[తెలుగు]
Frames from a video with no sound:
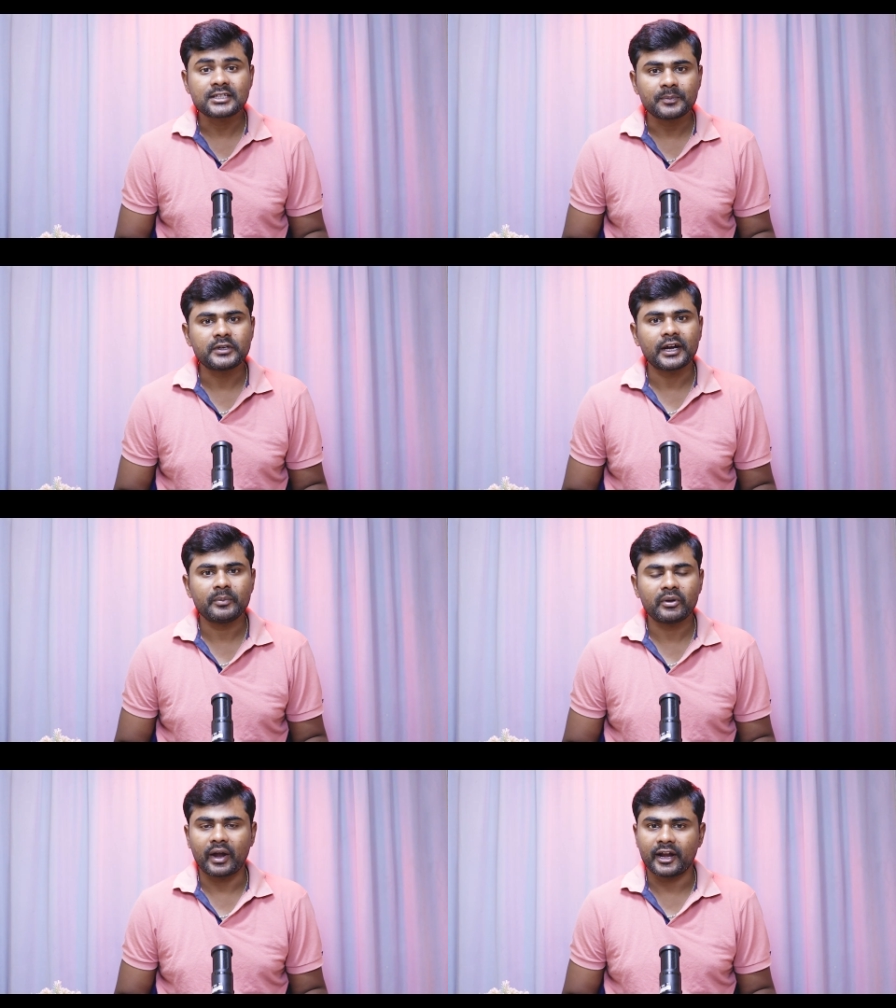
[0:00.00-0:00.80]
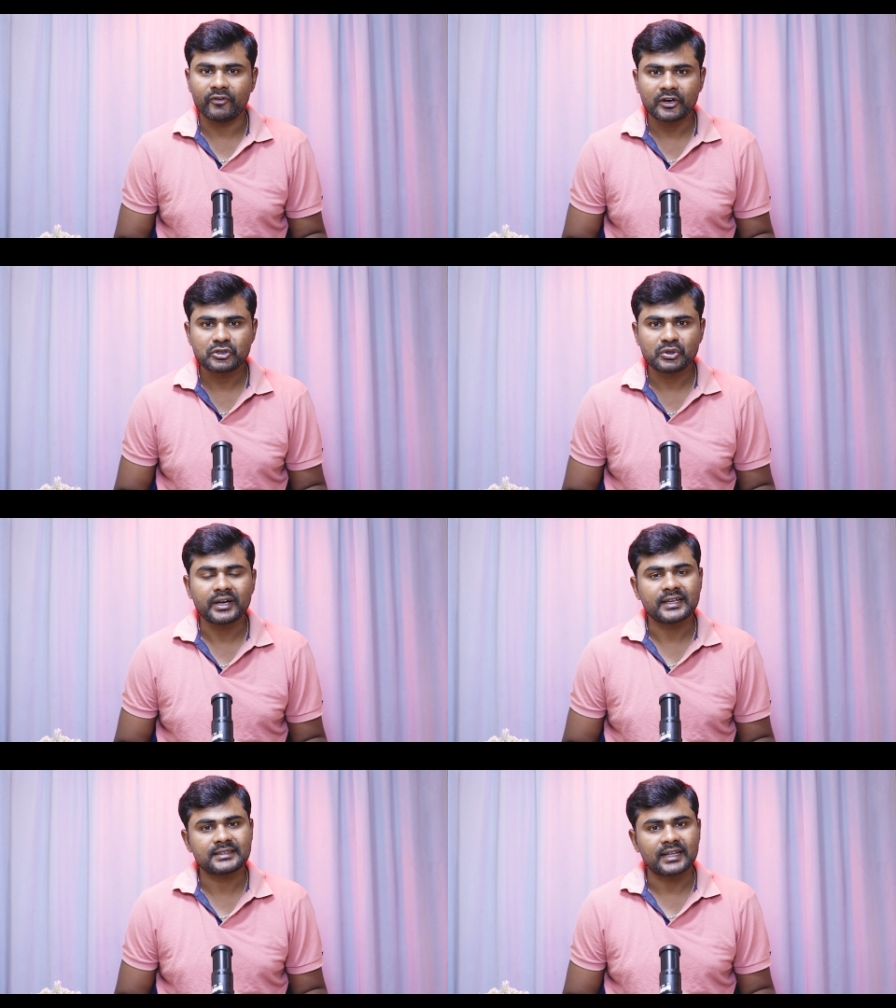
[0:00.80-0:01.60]
స్కిప్ చేయకుండా మీరు ఎండ్ వరకు
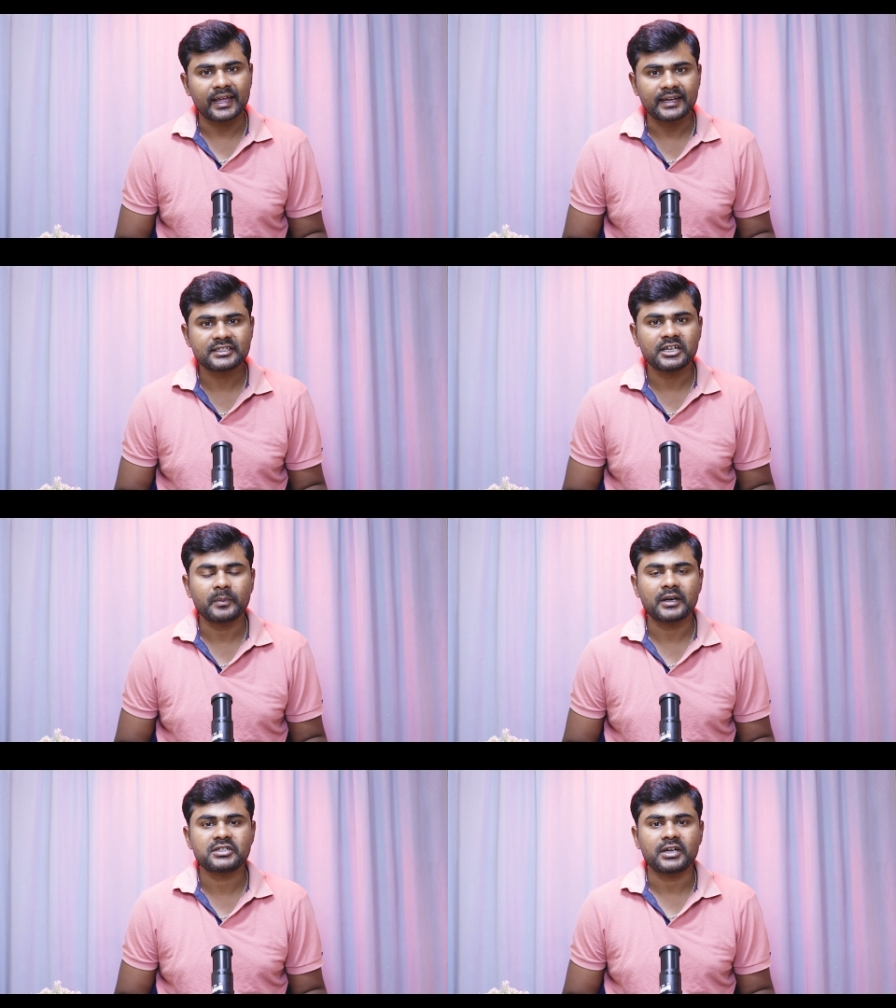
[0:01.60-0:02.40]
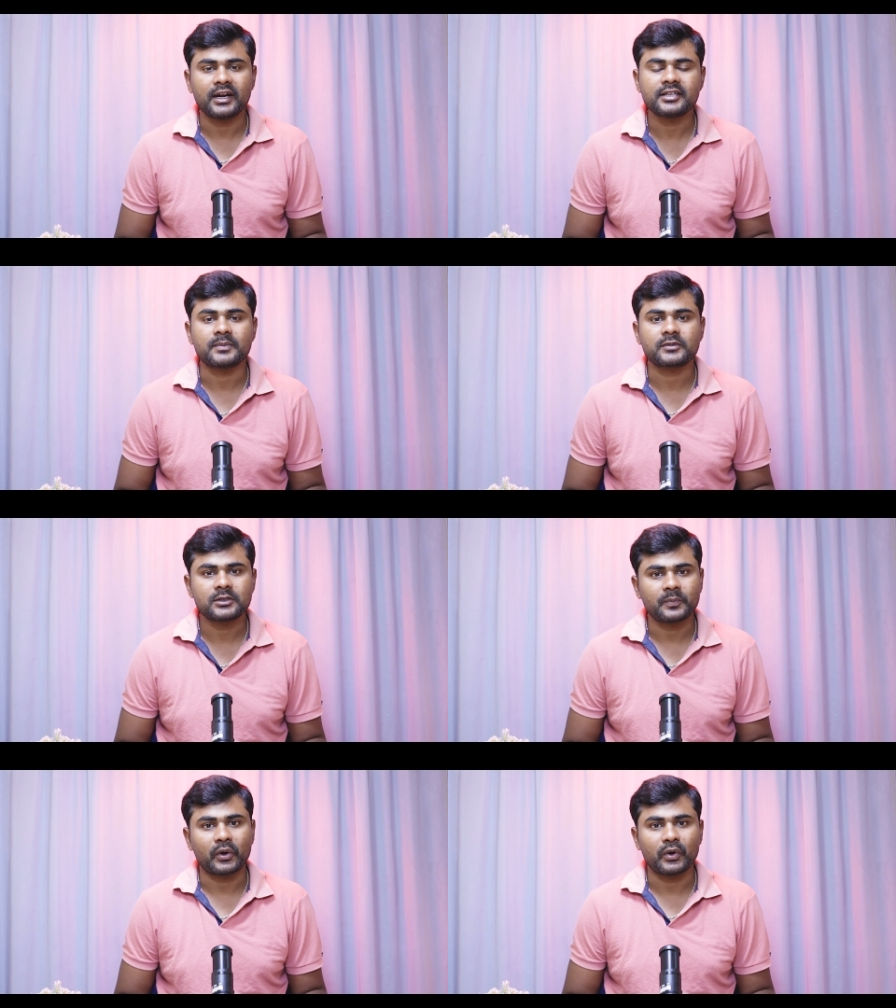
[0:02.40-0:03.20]
చూడండి నచ్చితే లైక్ చేయండి మన ఛానల్ని
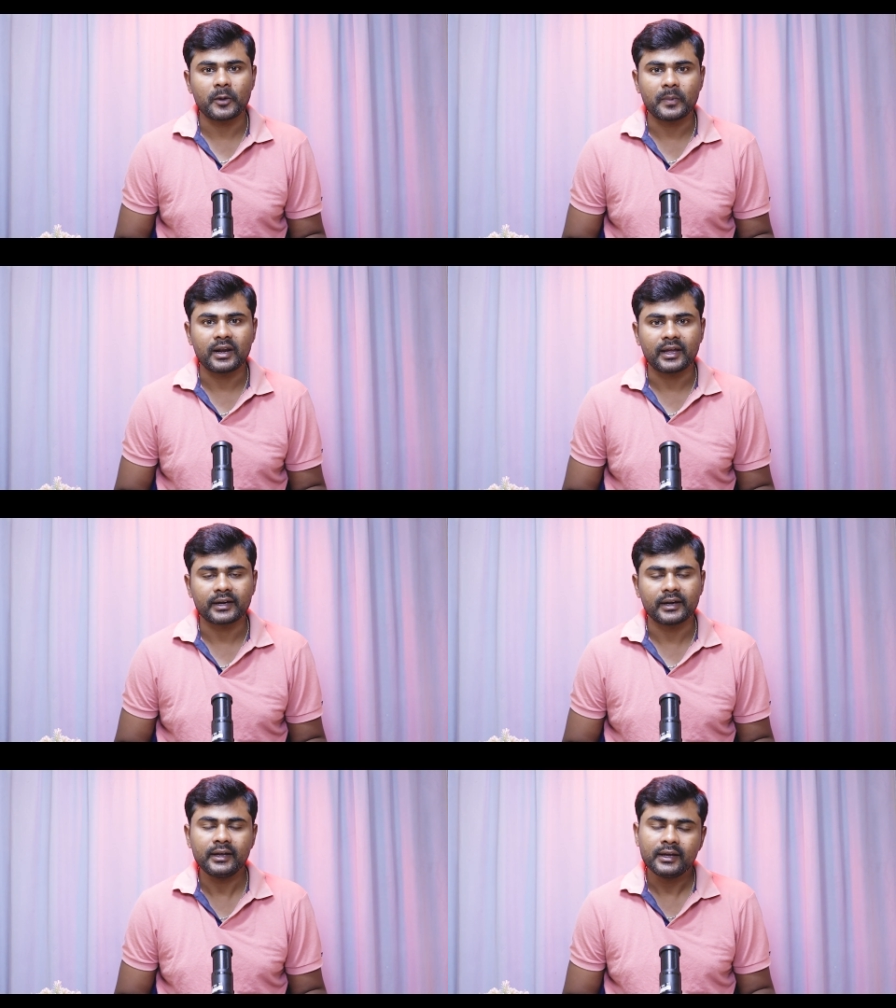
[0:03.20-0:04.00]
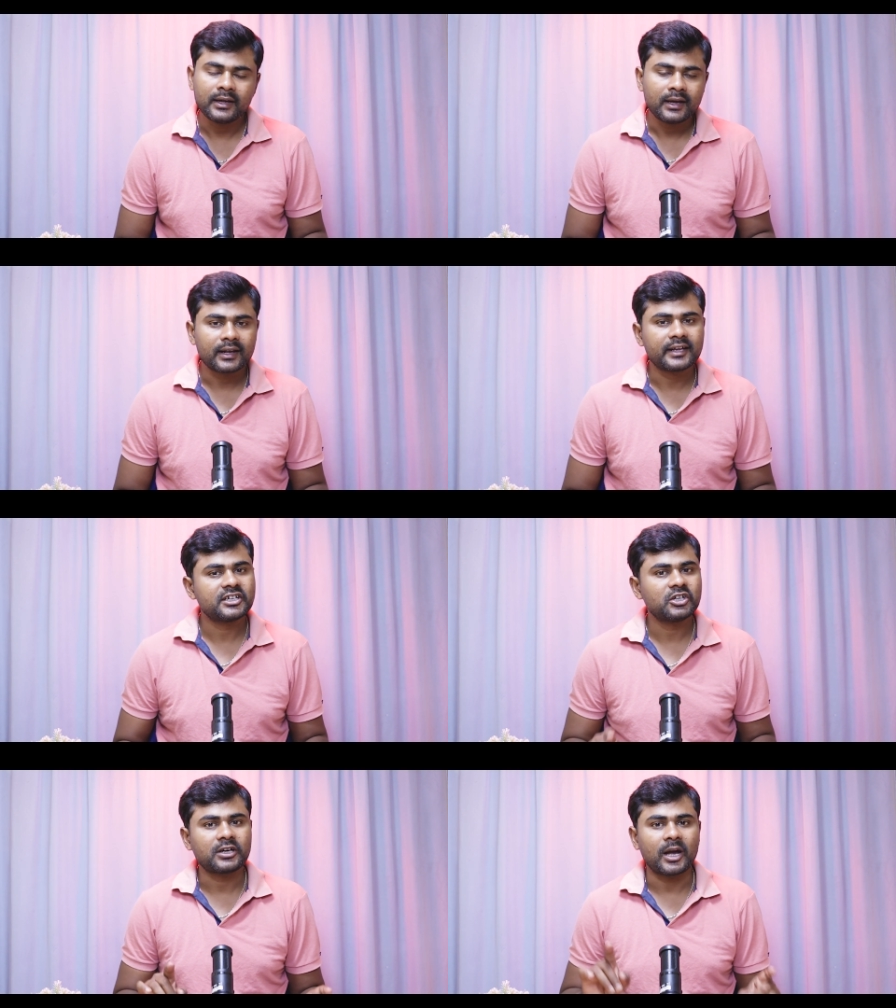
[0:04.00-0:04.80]
సబ్స్క్రైబ్ పక్కన బెల్ ఐకాన్ని క్లిక్
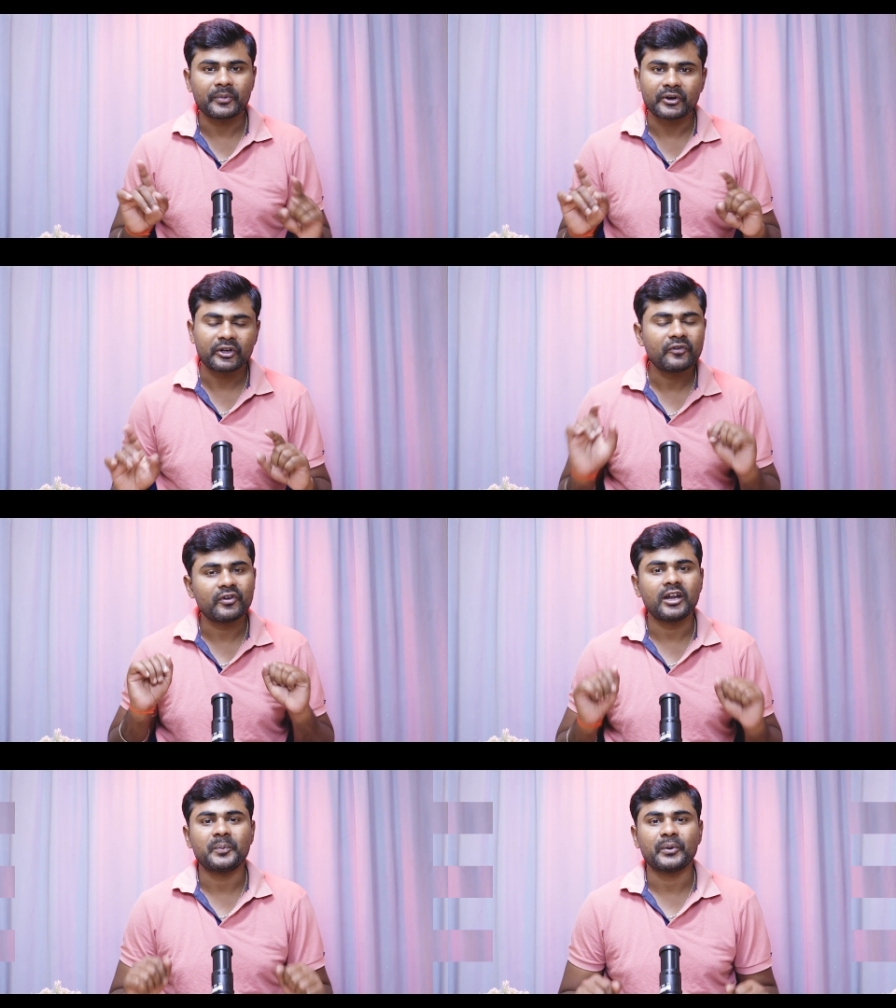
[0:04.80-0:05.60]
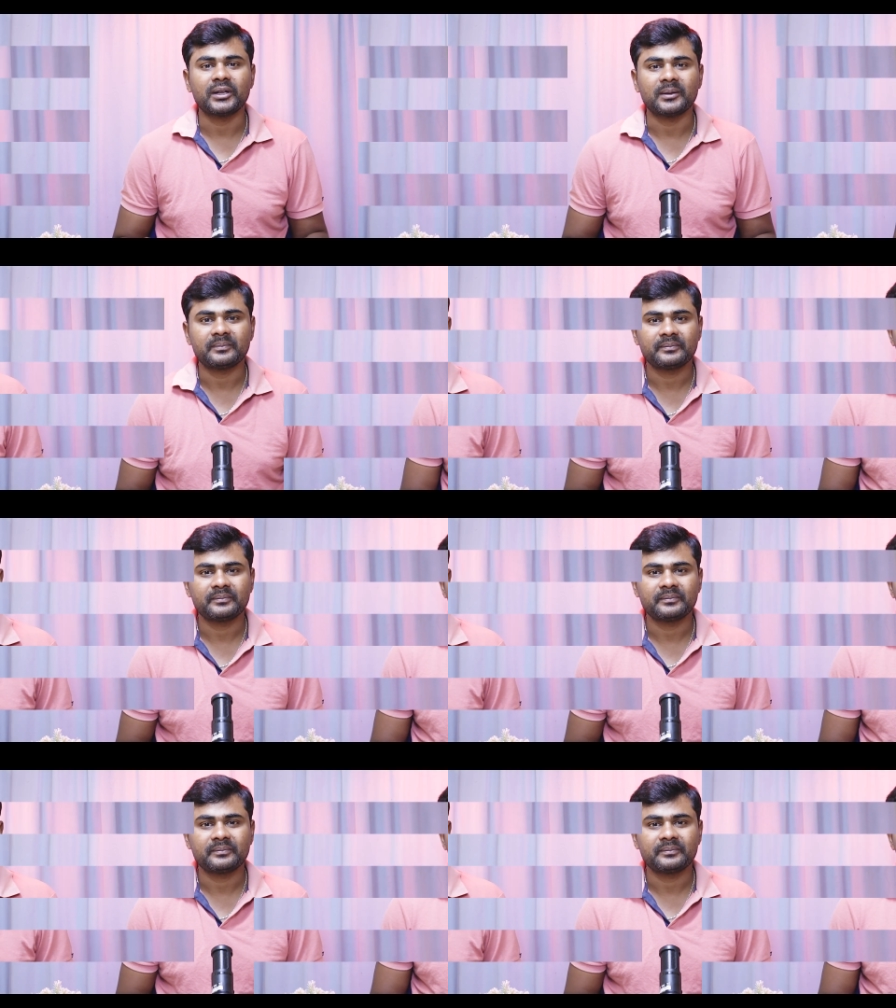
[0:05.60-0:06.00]
చేయండి టాపిక్లోకి వెళ్ళిపోదాం